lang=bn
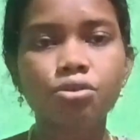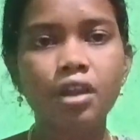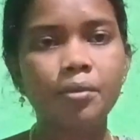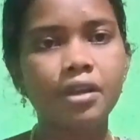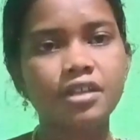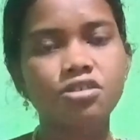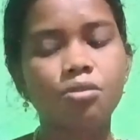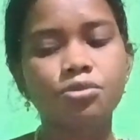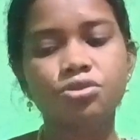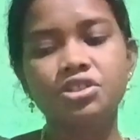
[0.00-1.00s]
তো কেমন লেগেছে
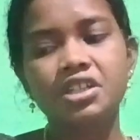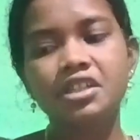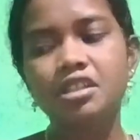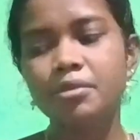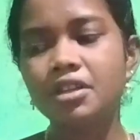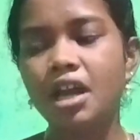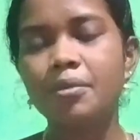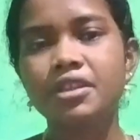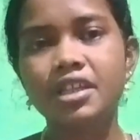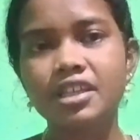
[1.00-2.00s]
অবশ্যই জানিয়ে দেবেন
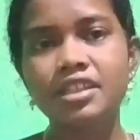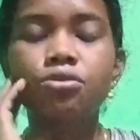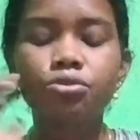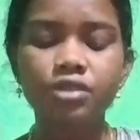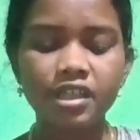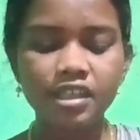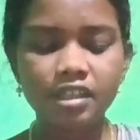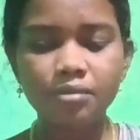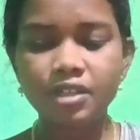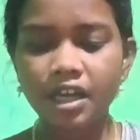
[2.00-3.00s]
আমি দেখিয়ে দিলাম তো দেখিয়ে
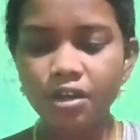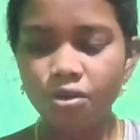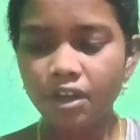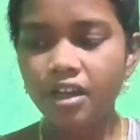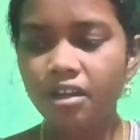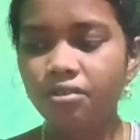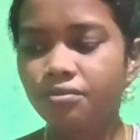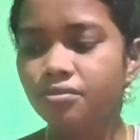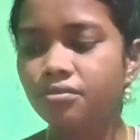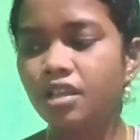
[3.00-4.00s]
দিলাম দেখানো হয়ে গেল
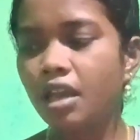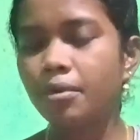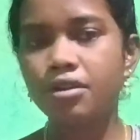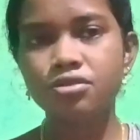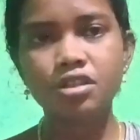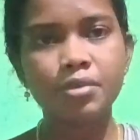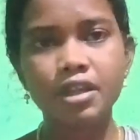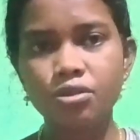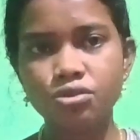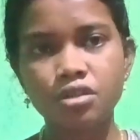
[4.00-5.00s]
এবার হচ্ছে
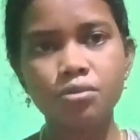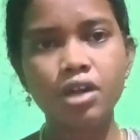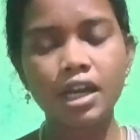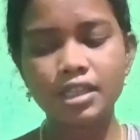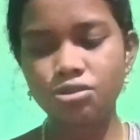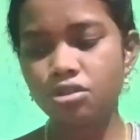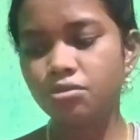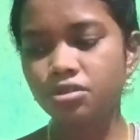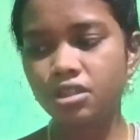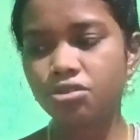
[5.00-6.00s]
বেগে গোছাবো কালকে চলে
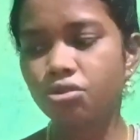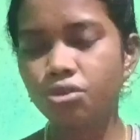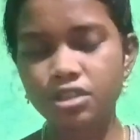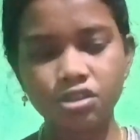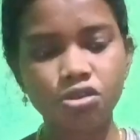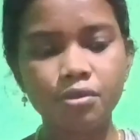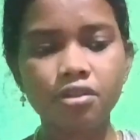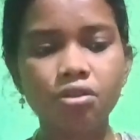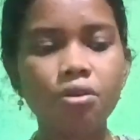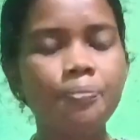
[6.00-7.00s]
যাবো সেই জন্য গোছাতে হবে
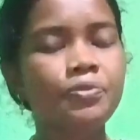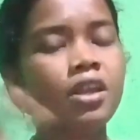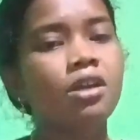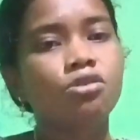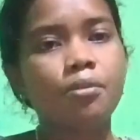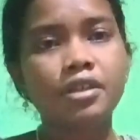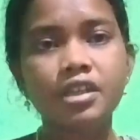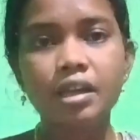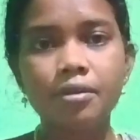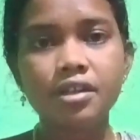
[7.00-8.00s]
এগুলো তো
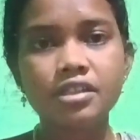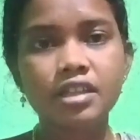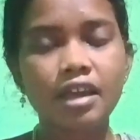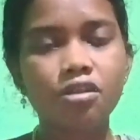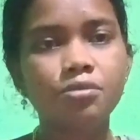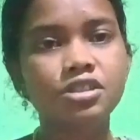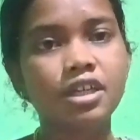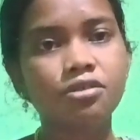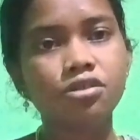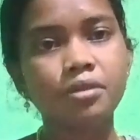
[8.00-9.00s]
আপনাদের কেমন লেগেছে লাইক কমেন্ট
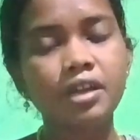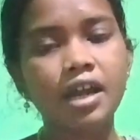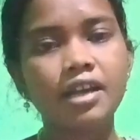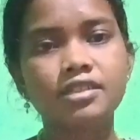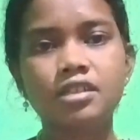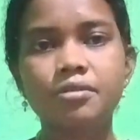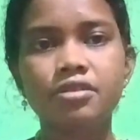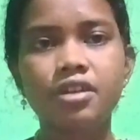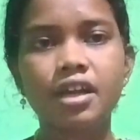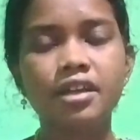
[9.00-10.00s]
শেয়ার করে দেবেন আর আজকের
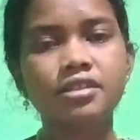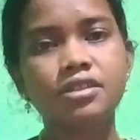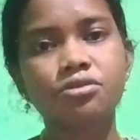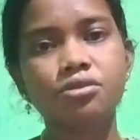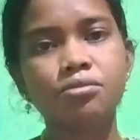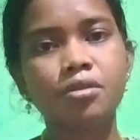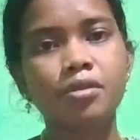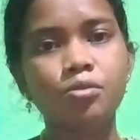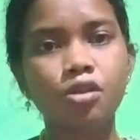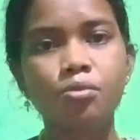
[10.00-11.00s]
ভিডিওটা এখানে শেষ করে দেবো
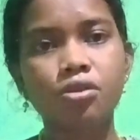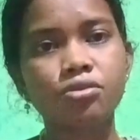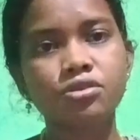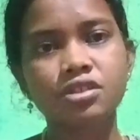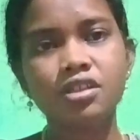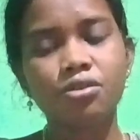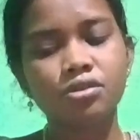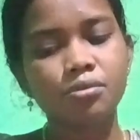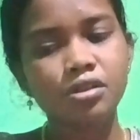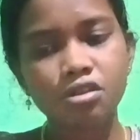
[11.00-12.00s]
আমার বর ফোন করছে
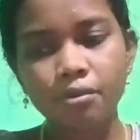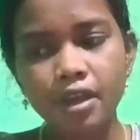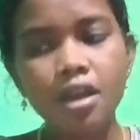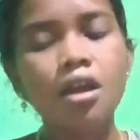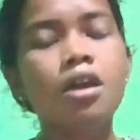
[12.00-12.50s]
কথা বলতে হবে